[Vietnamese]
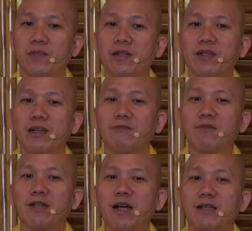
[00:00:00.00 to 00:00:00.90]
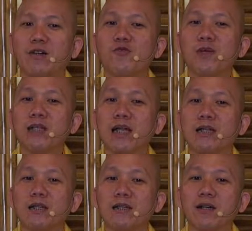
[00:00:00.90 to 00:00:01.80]
cho nên trong cái đời tôi minh
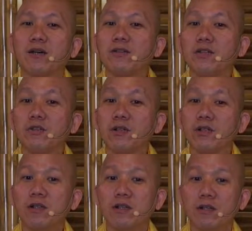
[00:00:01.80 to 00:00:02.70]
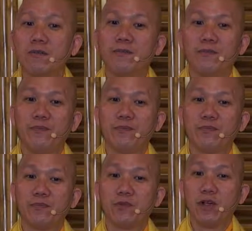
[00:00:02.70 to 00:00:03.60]
thành đó là có nhiều người đó
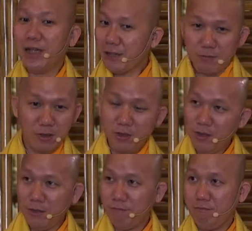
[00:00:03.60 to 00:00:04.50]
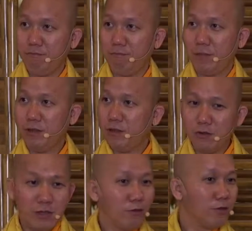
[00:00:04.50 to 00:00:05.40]
họ ghét mình dữ lắm họ đi
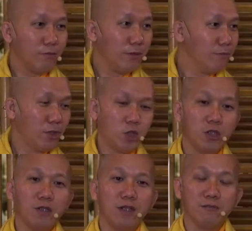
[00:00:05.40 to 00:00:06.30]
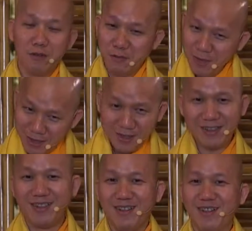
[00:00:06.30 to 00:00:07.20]
nói xấu tùm lum hết mà mình biết